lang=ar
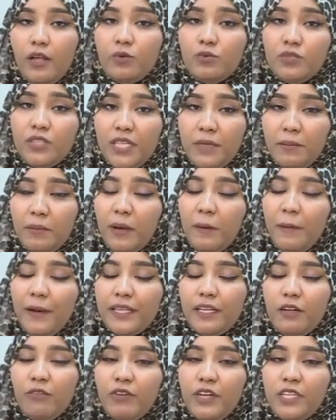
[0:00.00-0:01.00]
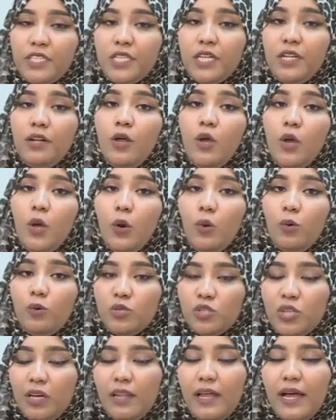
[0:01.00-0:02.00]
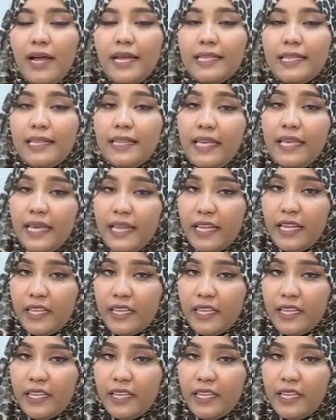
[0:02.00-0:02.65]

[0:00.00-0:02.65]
الروتين ما بعد الفيشل وان شاء الله هتديك